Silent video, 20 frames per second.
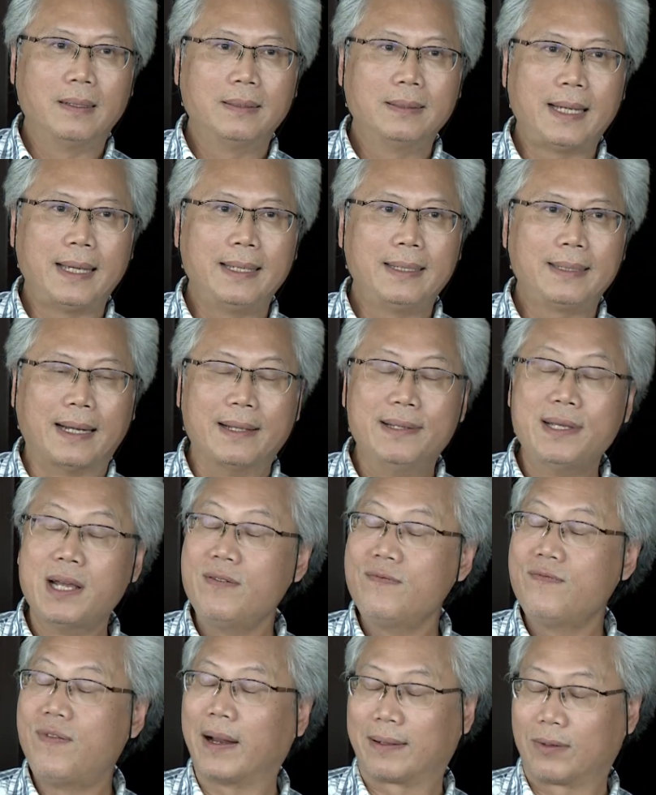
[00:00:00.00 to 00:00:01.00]
ngay cả
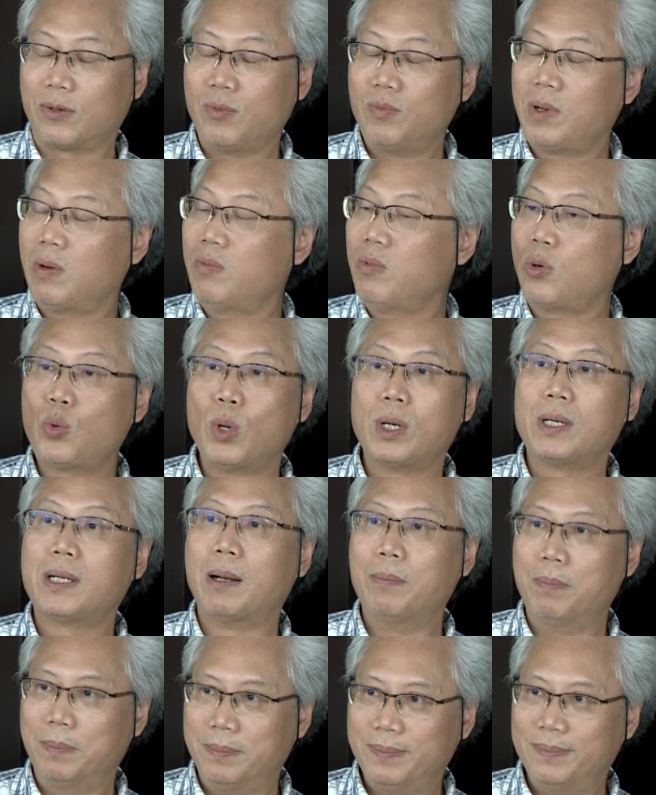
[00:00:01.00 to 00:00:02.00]
nhân vật cũng không có quyền
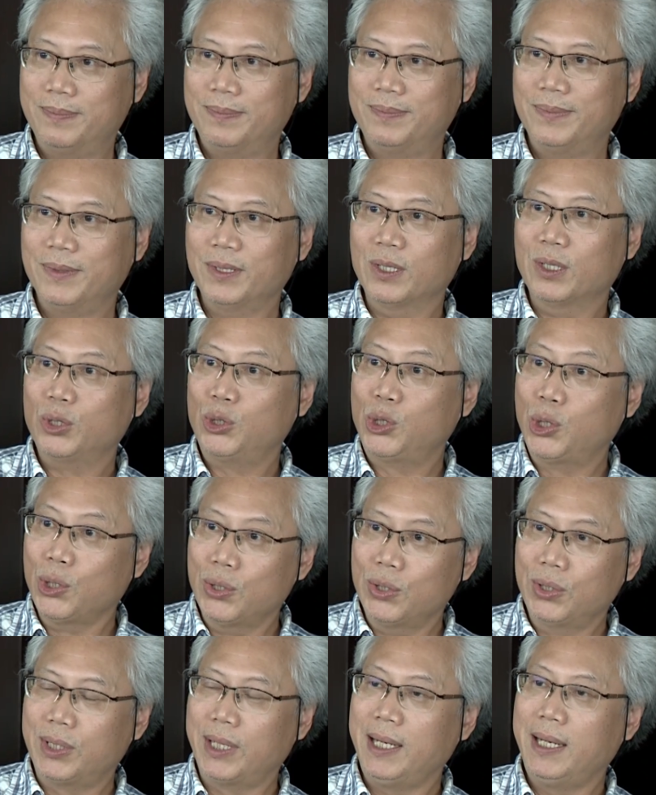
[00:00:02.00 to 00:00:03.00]
cấm
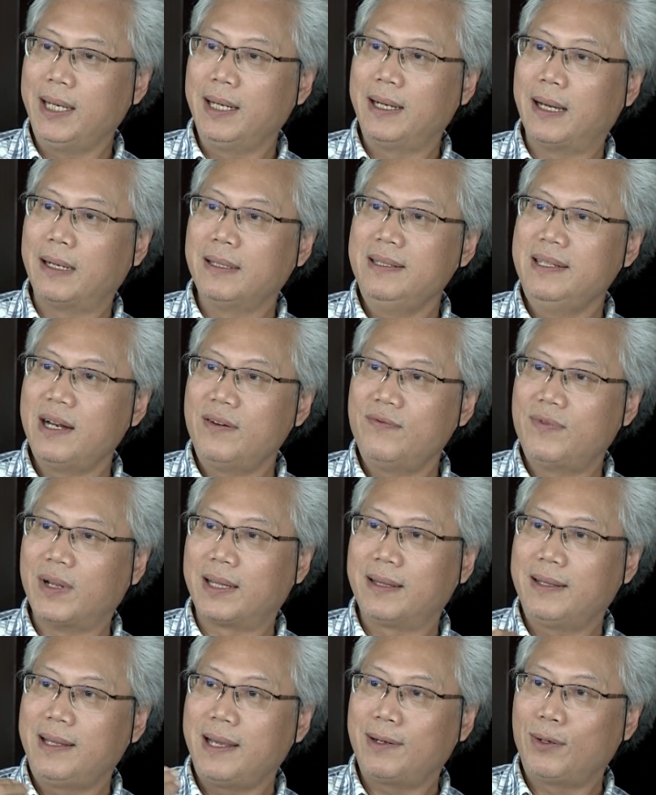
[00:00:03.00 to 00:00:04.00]
trừ khi là nhân
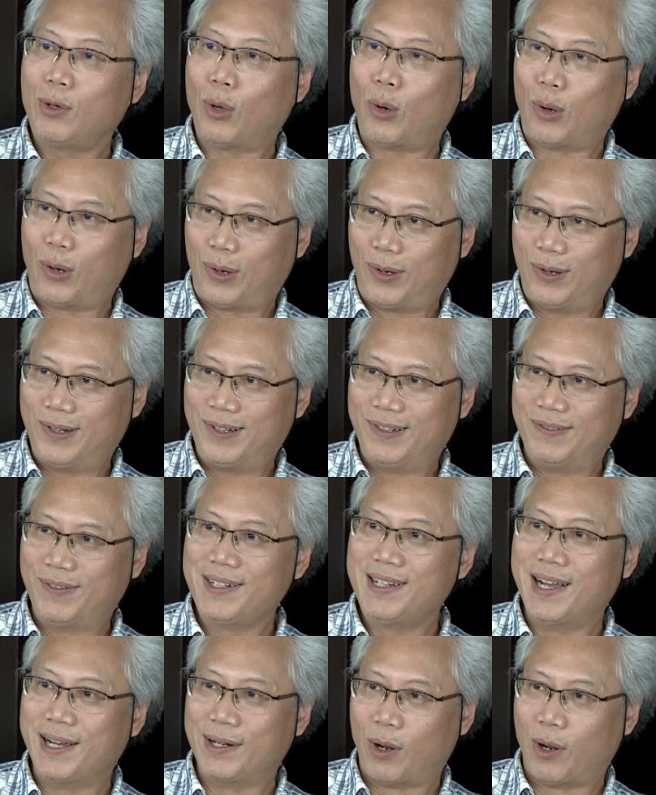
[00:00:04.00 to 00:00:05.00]
vật tiết lộ với người